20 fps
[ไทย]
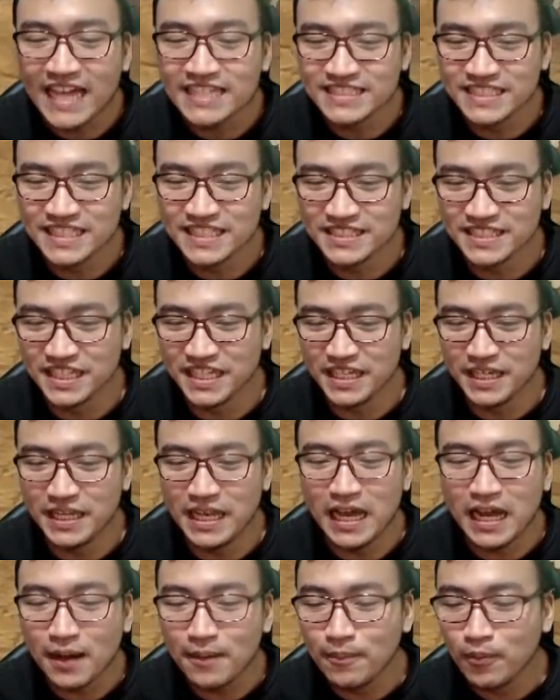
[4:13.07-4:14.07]
ซีซีแล้
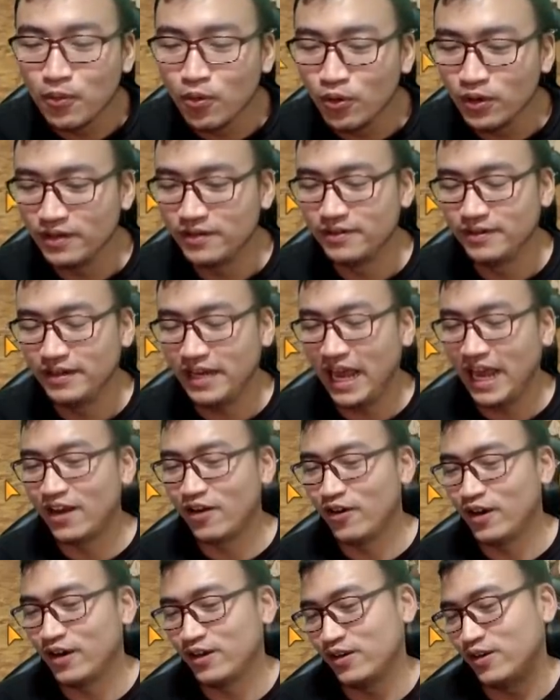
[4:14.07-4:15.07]
วก็บูทแน่น
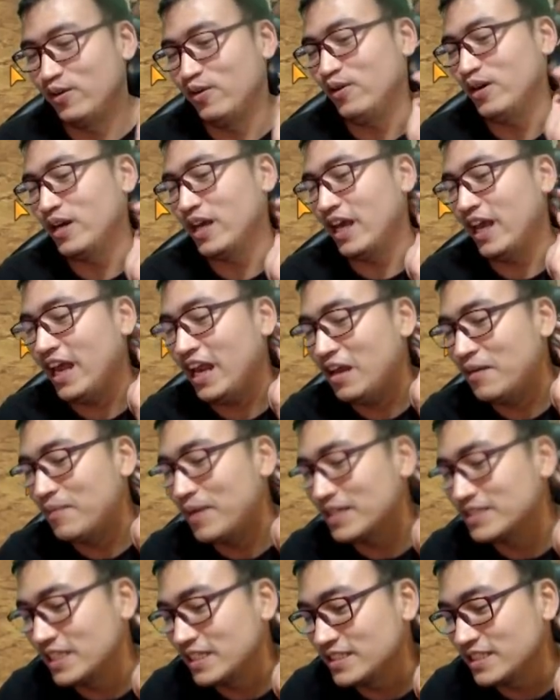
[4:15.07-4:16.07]
อน โอเค เรามา
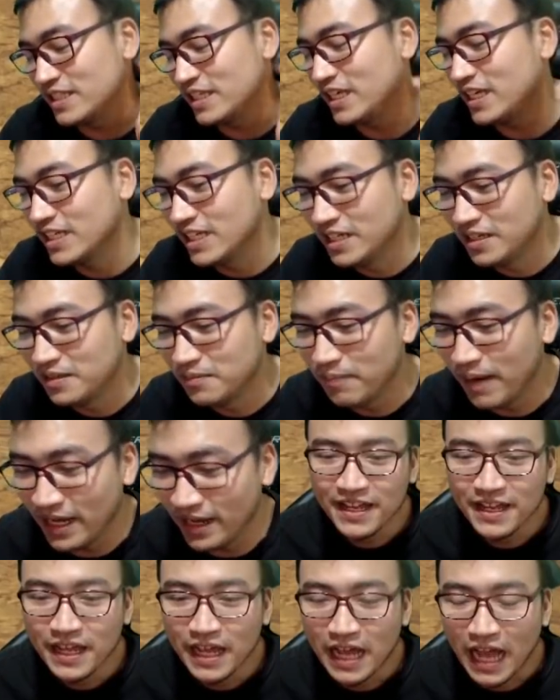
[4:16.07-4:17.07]
ซีซีหนึ่งเม็ด
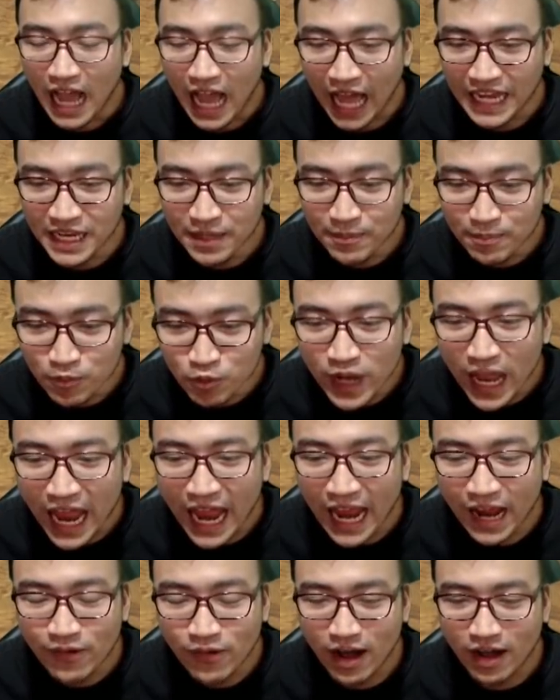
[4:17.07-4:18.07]
อลิสหมูแด
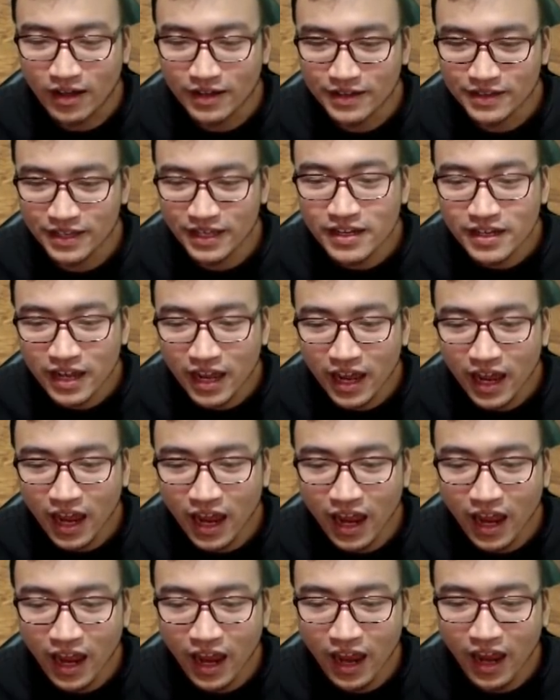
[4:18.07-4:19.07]
งว่ะเย็ดเค
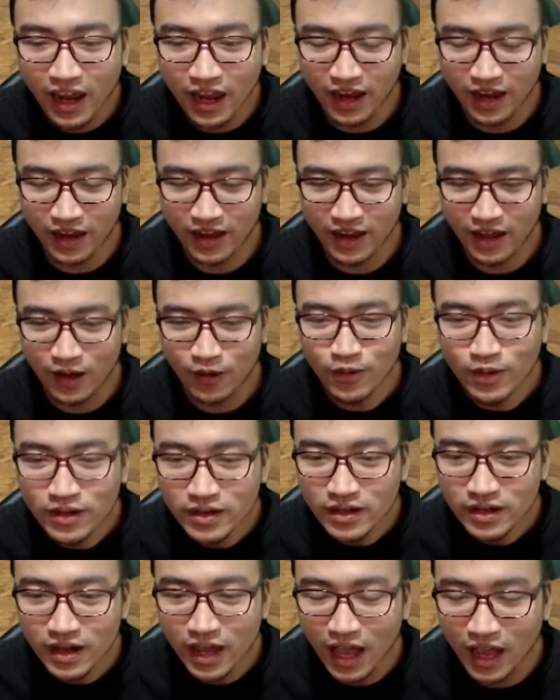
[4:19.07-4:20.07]
เอา
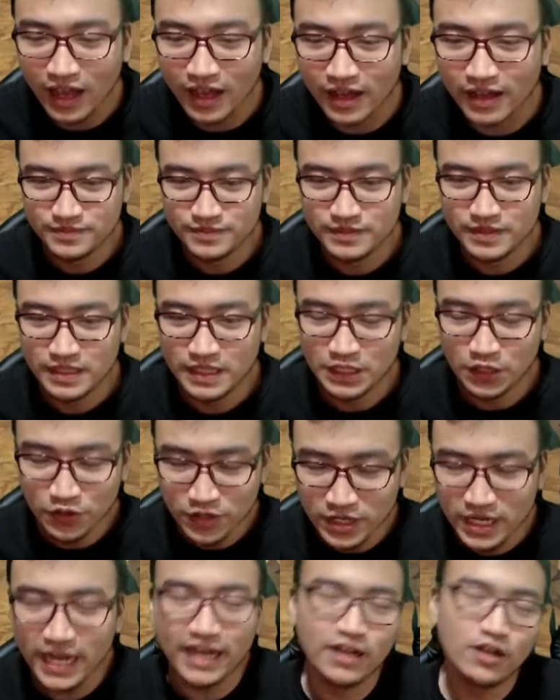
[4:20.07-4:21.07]
เรื่อง เดี๋ยว
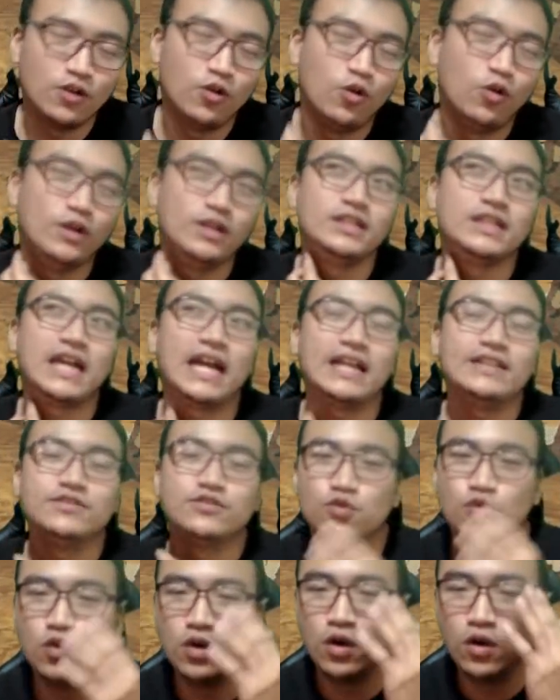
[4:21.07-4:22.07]
นี้เห็นคนขั้น
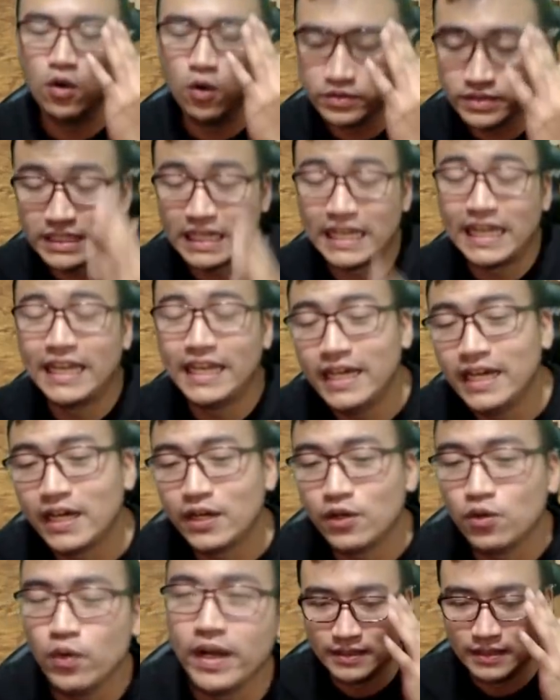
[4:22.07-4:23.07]
สูงเขาลงสเลเดอร์กั
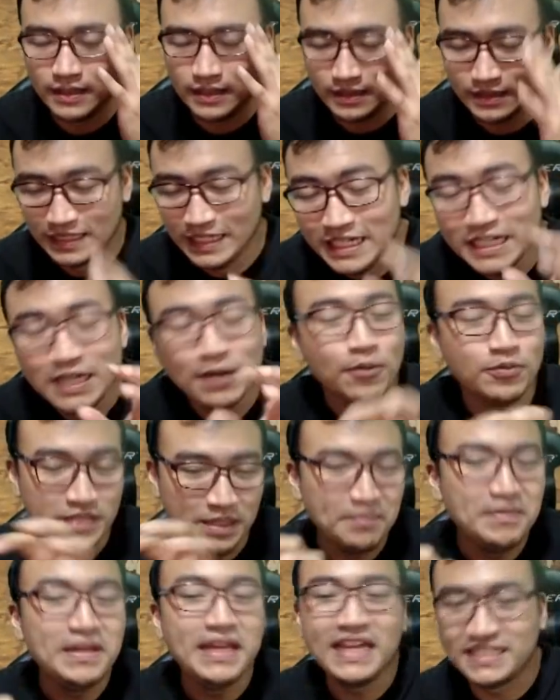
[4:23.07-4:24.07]
นด้วยนะครับคือเดี๋ยวผมจะ
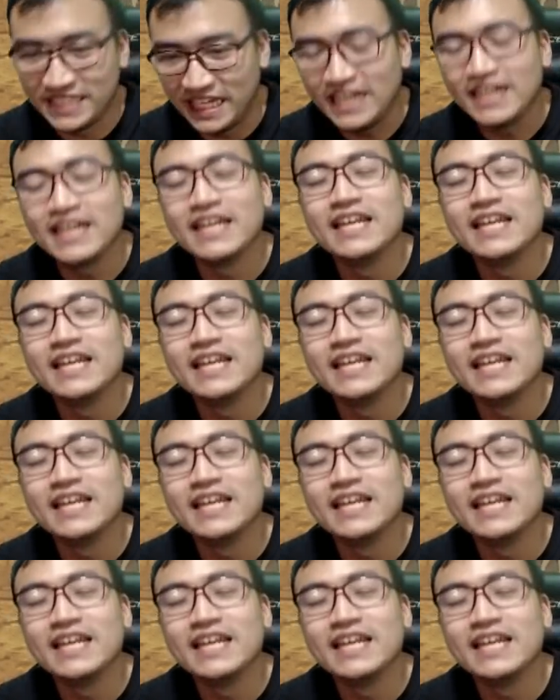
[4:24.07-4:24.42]
มีอีกเซตหนึ่ง